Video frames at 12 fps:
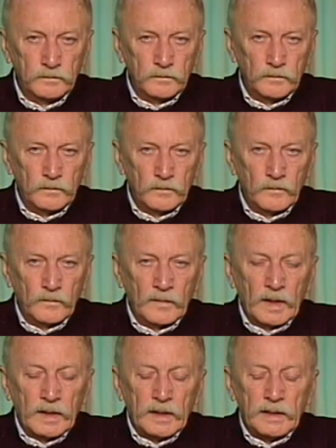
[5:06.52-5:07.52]
так.
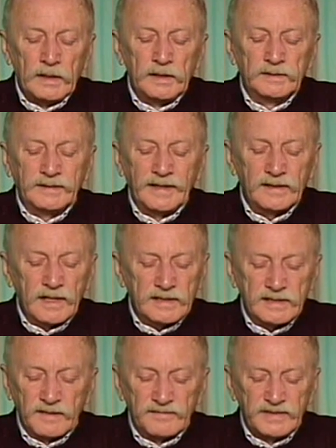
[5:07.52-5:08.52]
И три
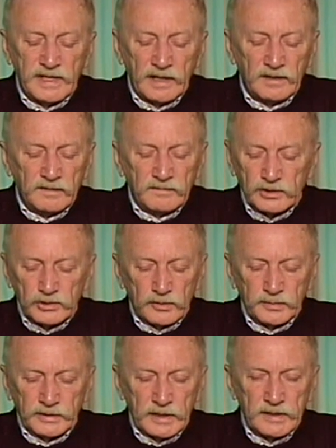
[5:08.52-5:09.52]
раза в день, во что
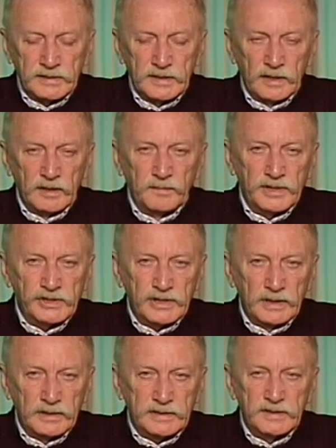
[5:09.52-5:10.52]
бы то ни стало,
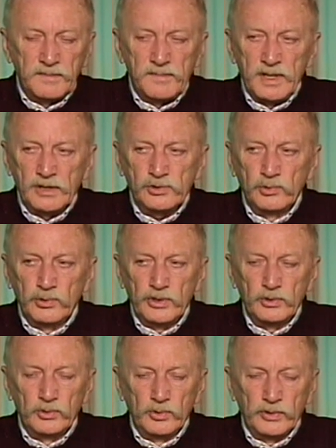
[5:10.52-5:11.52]
пожалуйста, между
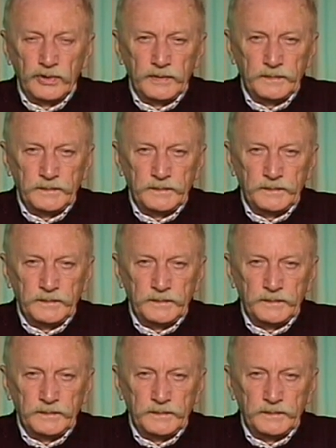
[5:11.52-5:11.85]
едой.